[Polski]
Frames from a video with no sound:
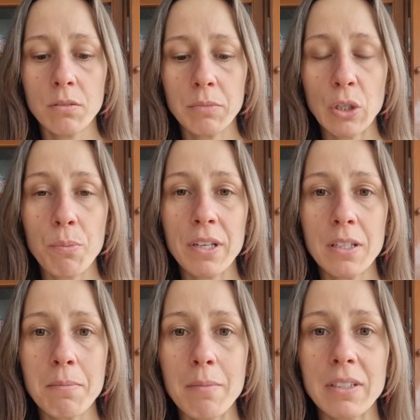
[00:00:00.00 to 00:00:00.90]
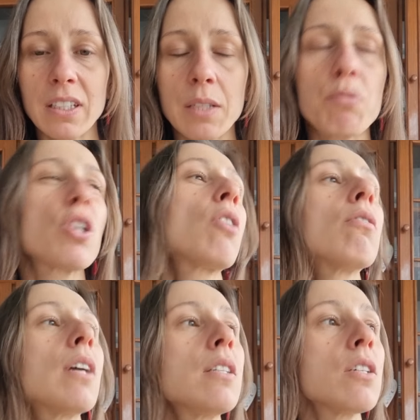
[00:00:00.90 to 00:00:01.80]
my kobiety mamy takie
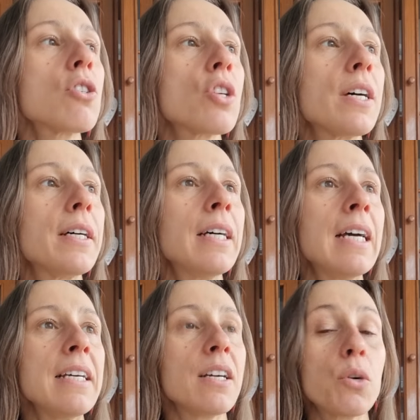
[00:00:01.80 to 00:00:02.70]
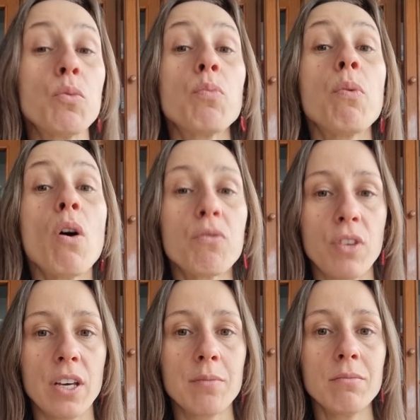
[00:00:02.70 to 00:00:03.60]
przekonanie, że jak mu
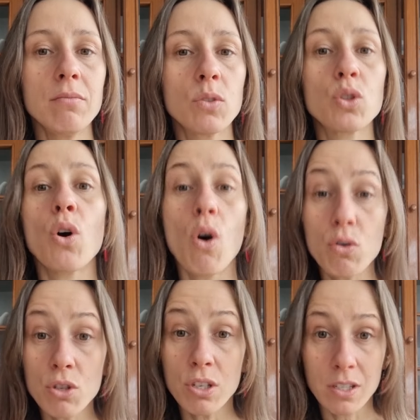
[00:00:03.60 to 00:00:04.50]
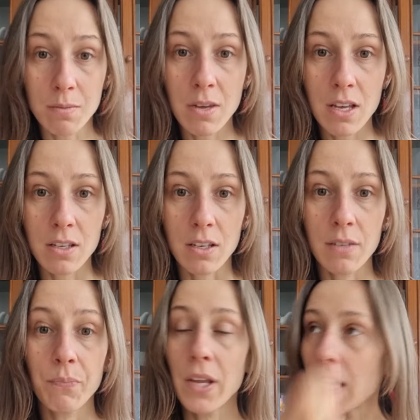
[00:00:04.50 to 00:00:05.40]
powiem, to on się zmieni.
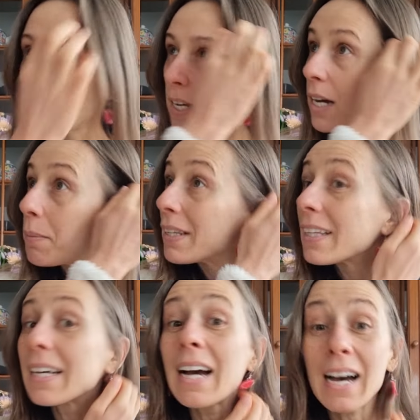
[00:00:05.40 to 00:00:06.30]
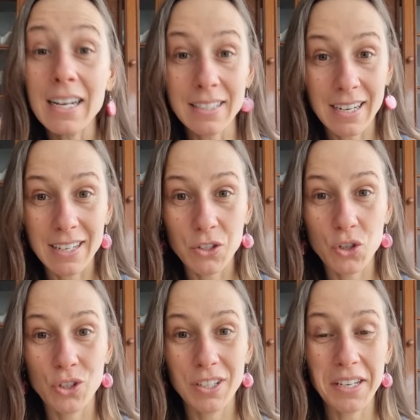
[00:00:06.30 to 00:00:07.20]
Jak będę
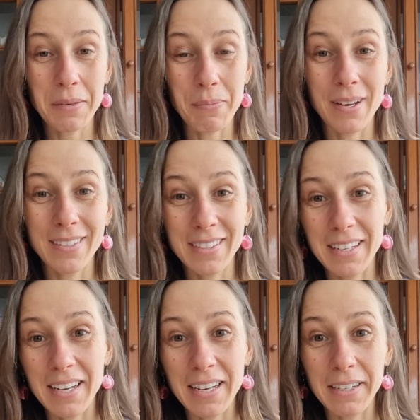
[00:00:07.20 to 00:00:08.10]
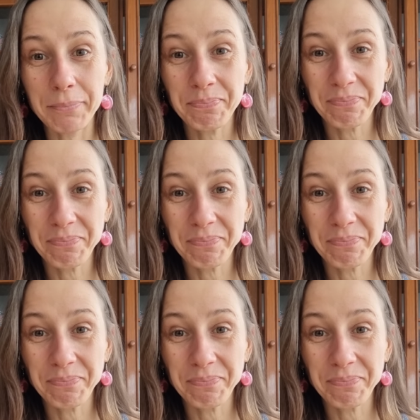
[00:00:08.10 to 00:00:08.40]
gadać, jak będę